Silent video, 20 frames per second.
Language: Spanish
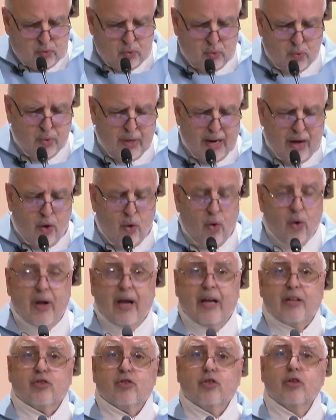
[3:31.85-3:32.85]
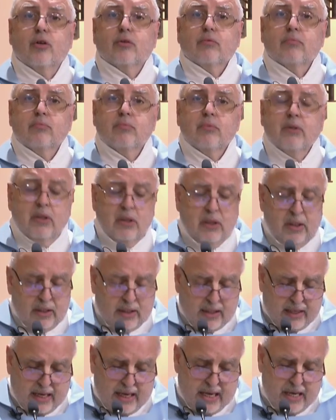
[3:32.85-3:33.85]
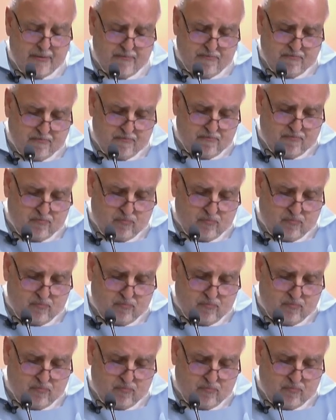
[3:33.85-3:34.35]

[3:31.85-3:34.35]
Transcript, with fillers: una ocasión que